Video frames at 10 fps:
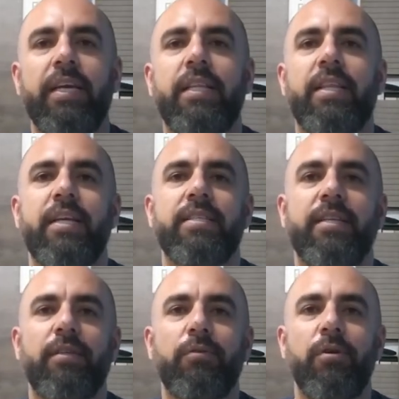e
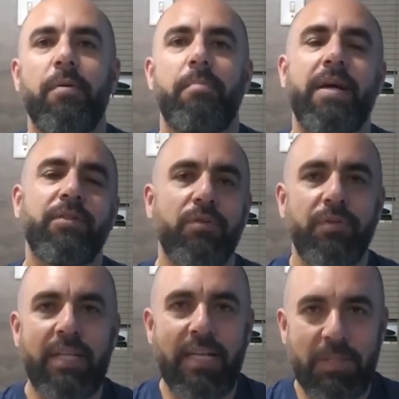trazendo mais
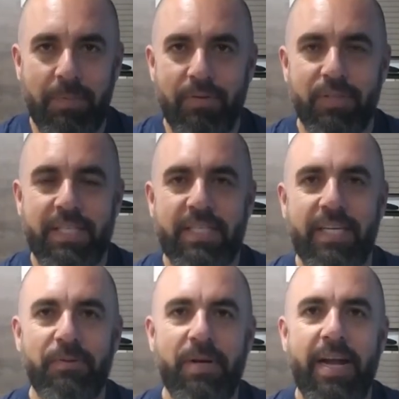novidades para vocês
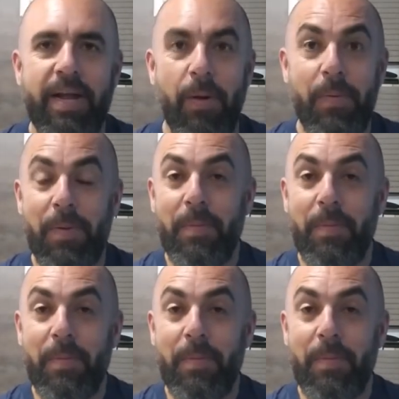aí do canal.